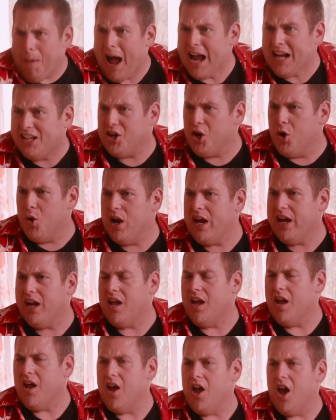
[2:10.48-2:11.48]
Was ich
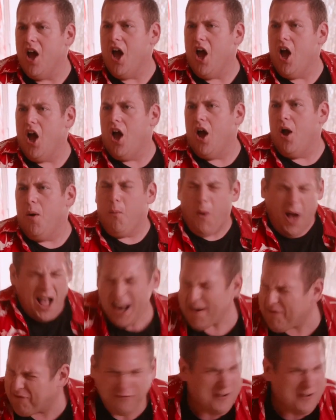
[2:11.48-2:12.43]
vorhatte? Warum wolltest du mich küssen?